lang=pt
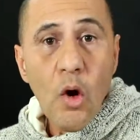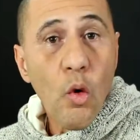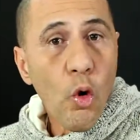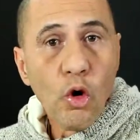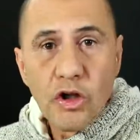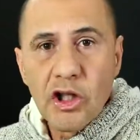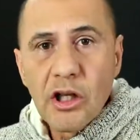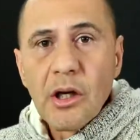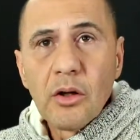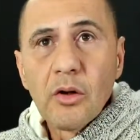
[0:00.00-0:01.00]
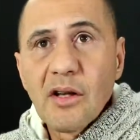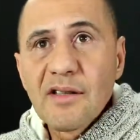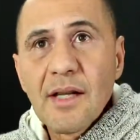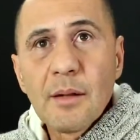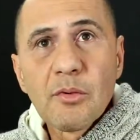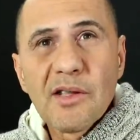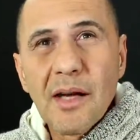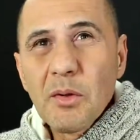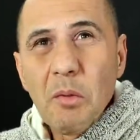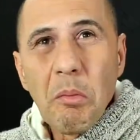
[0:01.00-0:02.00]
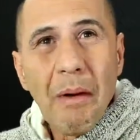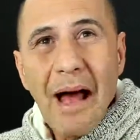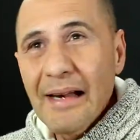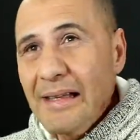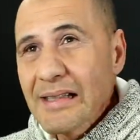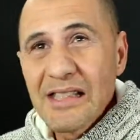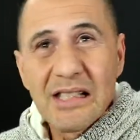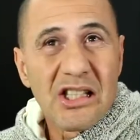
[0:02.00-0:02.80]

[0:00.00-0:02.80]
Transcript: Hoje nós temos aí um marketing